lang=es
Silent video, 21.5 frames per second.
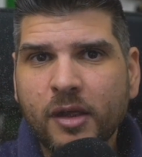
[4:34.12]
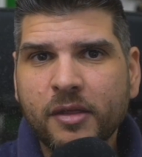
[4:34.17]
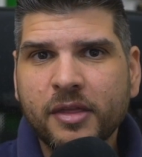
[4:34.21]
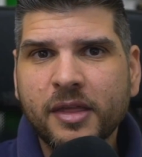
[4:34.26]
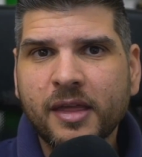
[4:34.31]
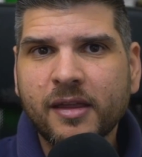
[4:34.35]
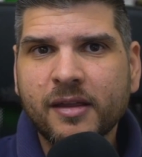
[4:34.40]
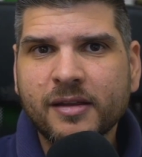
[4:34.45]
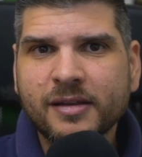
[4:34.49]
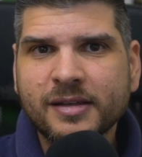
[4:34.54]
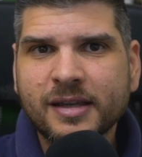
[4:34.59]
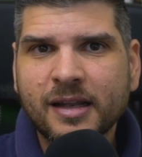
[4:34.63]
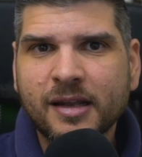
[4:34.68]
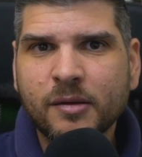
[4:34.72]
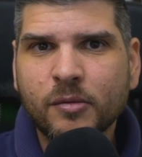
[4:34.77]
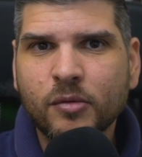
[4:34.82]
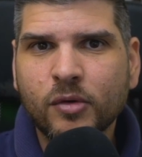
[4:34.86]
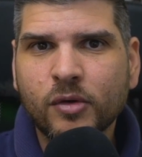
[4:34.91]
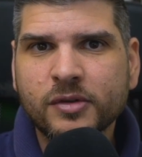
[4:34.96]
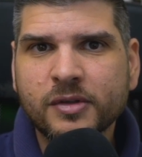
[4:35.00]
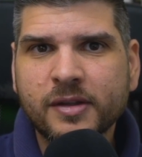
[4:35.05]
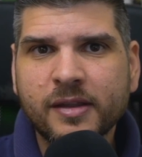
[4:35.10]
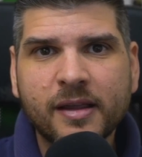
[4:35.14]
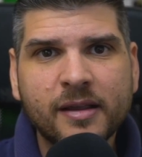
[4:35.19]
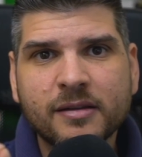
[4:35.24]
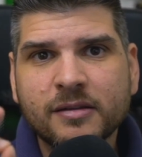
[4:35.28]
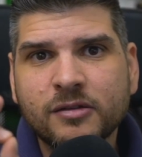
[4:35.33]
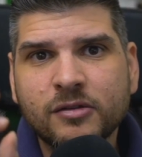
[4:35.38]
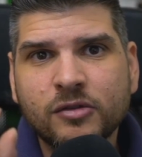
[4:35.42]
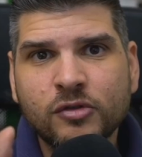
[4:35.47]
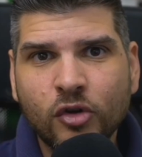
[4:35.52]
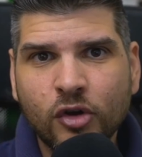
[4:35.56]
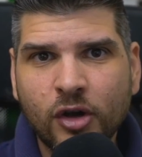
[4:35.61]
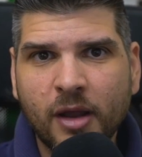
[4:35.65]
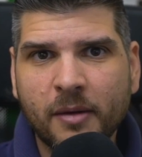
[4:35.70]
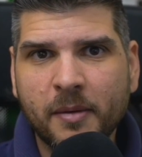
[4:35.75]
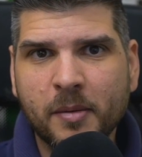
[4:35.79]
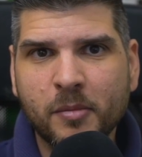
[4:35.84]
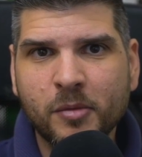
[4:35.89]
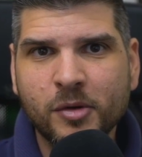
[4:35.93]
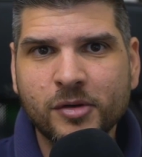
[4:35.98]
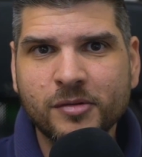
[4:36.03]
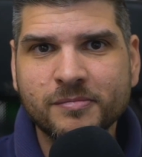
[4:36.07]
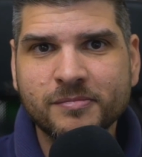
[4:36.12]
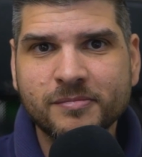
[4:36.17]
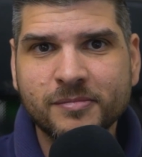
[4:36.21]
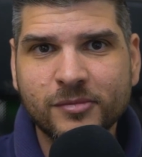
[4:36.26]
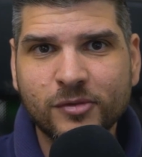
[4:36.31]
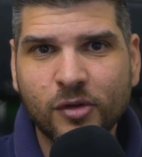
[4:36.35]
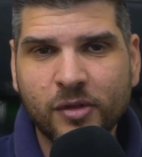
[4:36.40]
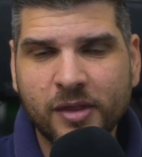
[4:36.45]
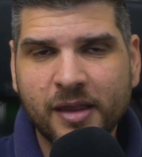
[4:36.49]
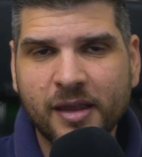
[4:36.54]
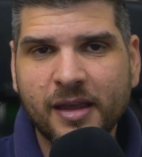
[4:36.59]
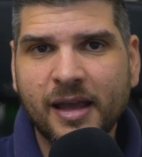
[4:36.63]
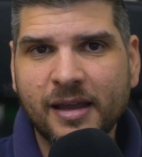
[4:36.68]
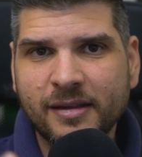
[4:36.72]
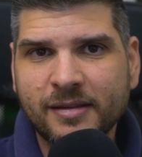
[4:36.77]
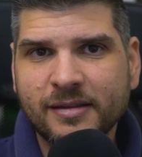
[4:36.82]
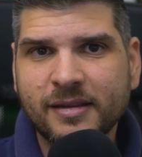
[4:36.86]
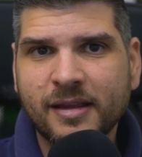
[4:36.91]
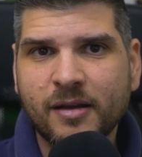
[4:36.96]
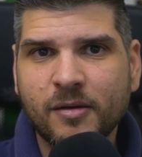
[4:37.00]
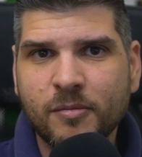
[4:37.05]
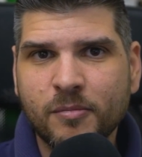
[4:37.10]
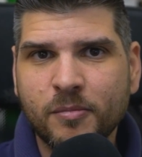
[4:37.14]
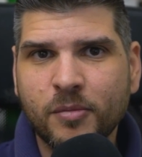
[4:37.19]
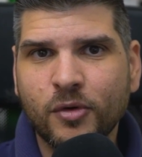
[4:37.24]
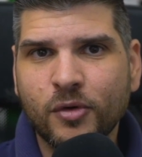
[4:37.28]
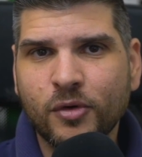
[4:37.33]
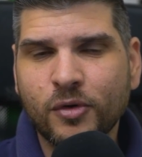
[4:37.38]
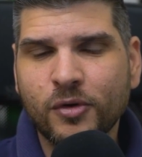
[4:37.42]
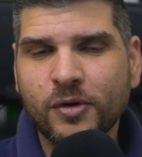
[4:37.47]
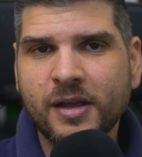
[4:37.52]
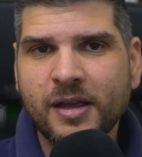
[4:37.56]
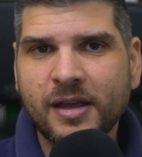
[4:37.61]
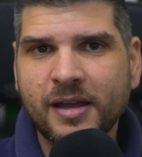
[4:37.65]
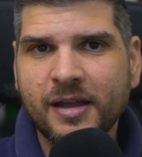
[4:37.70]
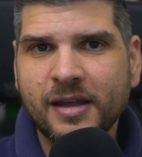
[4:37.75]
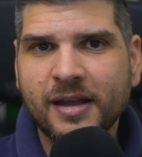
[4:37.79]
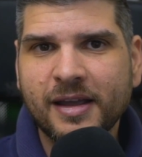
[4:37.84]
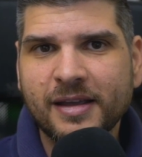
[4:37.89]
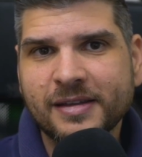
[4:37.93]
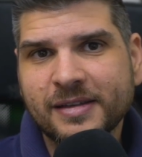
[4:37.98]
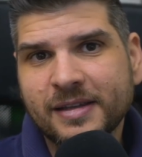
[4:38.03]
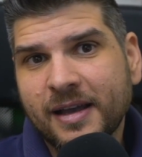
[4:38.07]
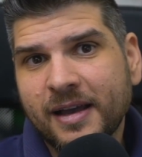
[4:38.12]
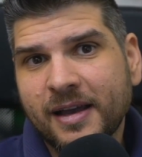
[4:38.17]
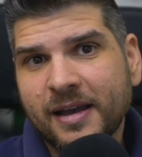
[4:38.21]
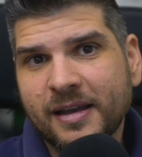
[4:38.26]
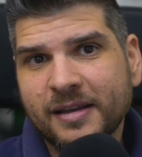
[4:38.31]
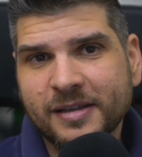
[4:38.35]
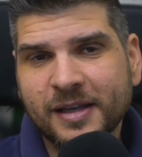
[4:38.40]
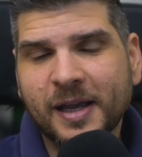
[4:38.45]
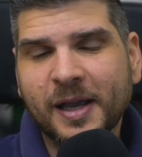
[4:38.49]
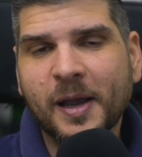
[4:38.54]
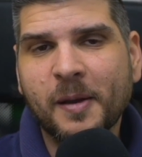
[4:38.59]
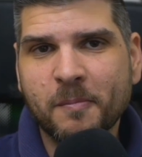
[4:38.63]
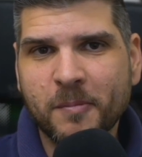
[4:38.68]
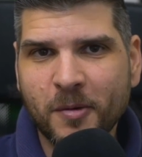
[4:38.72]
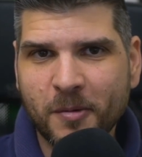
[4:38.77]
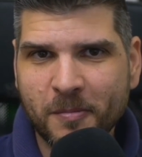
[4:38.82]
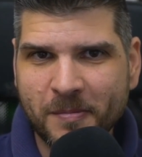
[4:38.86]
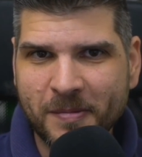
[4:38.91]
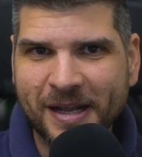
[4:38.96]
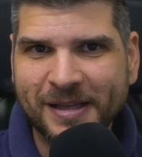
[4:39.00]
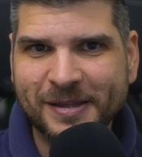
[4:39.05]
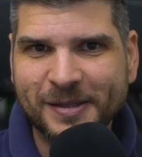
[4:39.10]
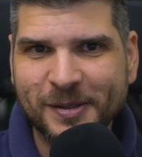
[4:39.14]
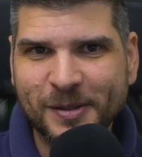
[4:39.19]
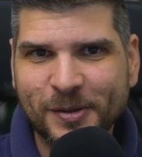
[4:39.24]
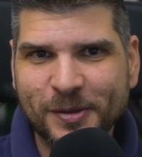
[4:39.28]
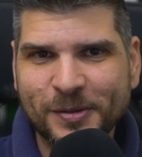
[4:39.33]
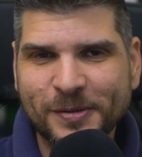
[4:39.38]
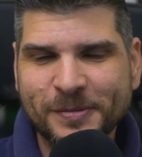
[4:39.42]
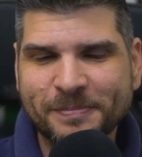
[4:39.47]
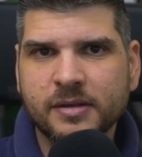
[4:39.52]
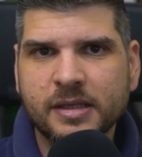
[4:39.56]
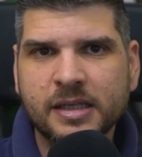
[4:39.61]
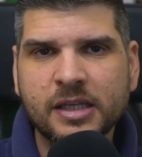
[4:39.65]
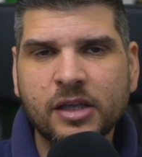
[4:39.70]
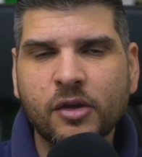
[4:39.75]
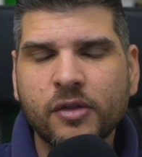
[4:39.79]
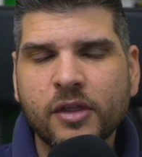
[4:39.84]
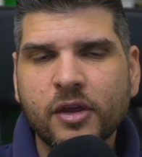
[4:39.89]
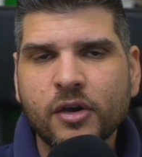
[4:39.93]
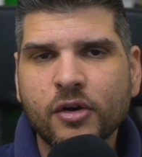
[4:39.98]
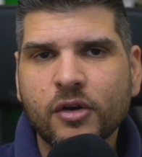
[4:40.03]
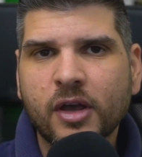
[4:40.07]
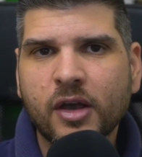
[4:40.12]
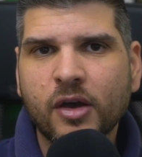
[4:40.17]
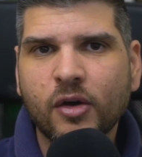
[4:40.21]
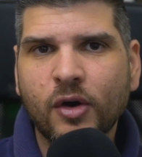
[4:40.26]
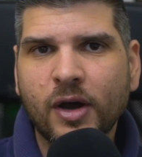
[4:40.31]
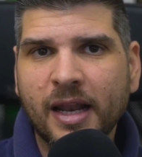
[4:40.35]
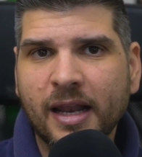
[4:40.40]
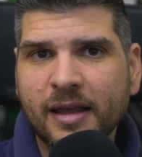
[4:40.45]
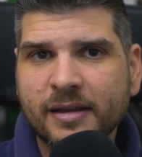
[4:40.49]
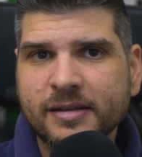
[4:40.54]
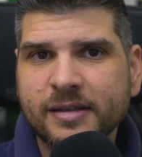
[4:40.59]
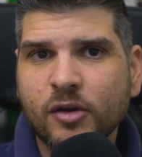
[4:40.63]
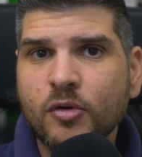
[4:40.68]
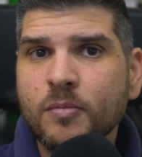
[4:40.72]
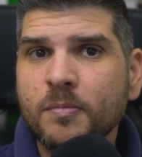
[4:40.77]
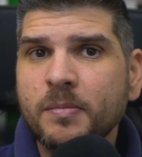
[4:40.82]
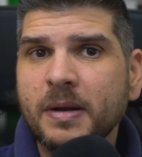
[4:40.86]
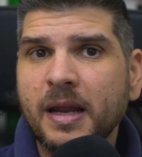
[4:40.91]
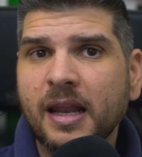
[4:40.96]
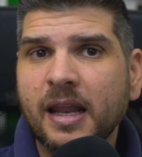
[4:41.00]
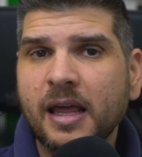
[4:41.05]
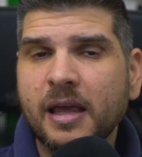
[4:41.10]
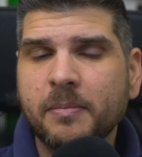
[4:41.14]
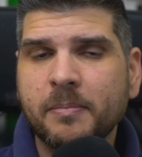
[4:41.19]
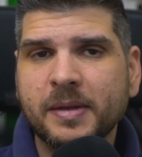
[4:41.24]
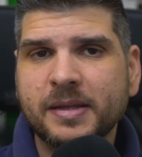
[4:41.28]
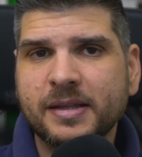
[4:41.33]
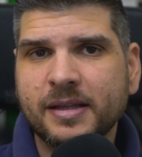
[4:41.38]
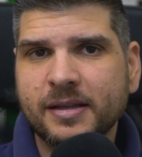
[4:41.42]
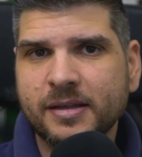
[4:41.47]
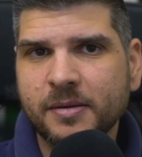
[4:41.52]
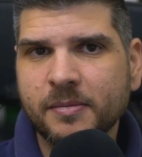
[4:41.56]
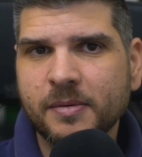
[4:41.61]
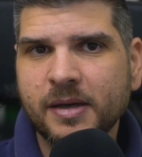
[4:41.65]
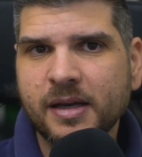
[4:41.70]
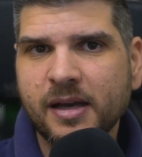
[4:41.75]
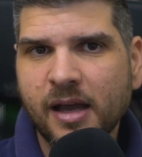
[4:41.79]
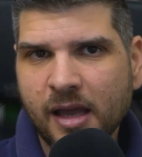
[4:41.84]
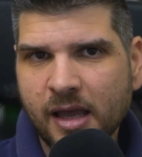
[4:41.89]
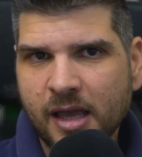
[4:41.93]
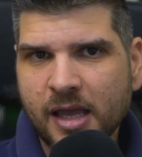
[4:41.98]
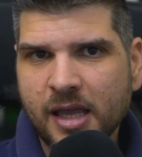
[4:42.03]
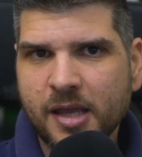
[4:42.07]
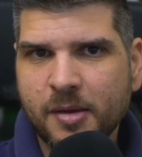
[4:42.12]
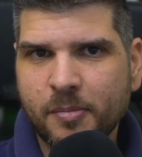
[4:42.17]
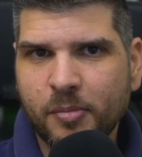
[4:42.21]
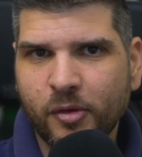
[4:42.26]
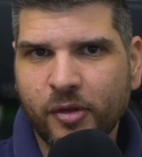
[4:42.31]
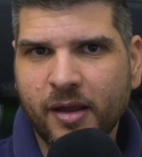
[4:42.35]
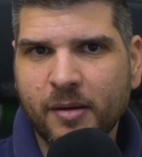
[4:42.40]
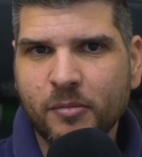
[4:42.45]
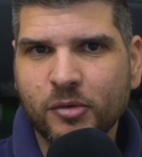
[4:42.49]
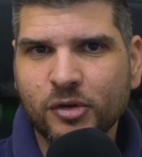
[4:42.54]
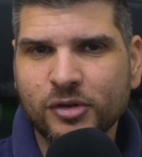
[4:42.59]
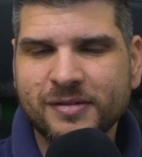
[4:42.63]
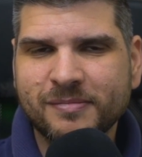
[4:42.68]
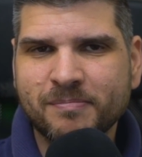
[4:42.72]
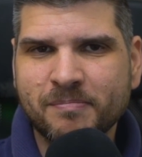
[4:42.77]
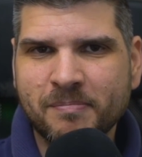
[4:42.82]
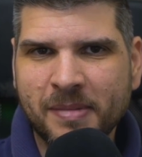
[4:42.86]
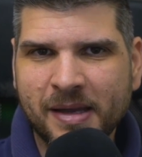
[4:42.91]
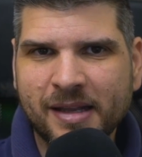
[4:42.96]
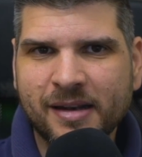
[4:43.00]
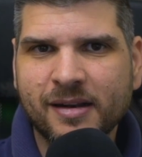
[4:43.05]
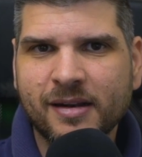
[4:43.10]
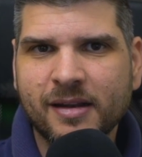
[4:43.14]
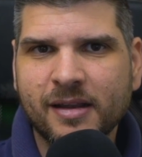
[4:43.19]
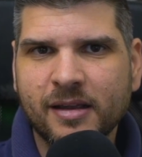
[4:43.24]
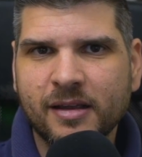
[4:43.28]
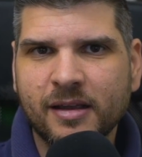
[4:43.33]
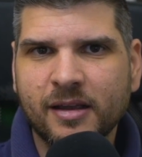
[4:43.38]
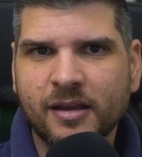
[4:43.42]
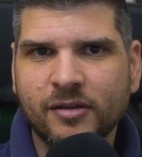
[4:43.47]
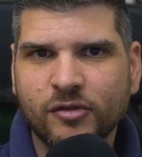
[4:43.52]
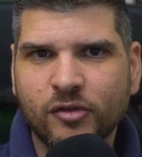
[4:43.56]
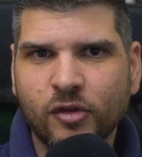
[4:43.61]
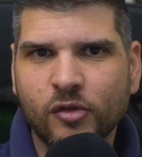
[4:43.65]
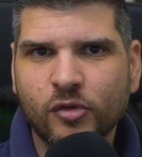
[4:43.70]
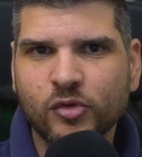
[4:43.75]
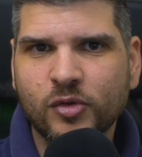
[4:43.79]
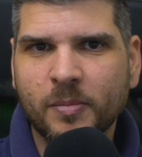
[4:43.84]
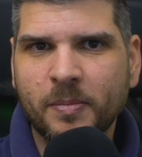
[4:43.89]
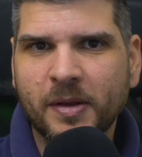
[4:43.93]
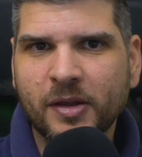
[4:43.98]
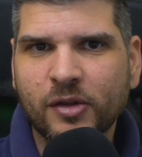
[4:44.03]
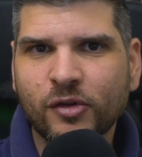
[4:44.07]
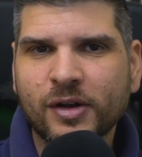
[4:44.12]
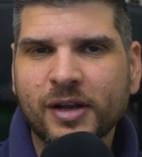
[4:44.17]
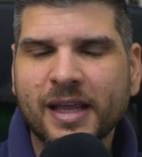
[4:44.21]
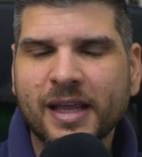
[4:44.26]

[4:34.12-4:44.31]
hacia esa nebulosidad no la vemos. Entonces ahí está un poco ese ejemplo plástico. Y ya os digo que ojalá se cumplan las expectativas y podamos ver en todo su esplendor